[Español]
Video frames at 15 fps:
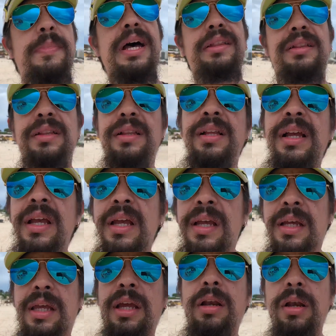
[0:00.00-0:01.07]
battle
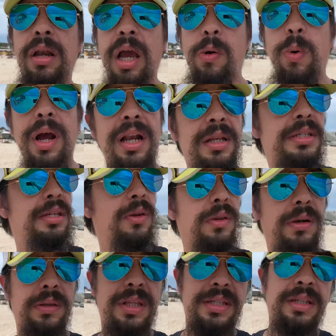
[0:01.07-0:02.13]
en la cual si lo
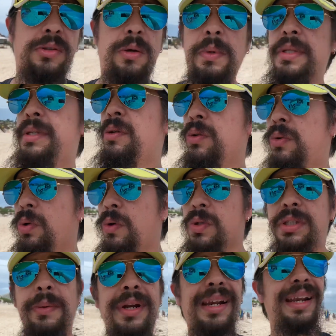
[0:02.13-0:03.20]
derrotas dentro de 25 turnos
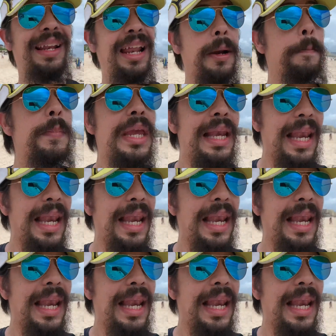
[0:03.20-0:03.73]
te van a regalar mil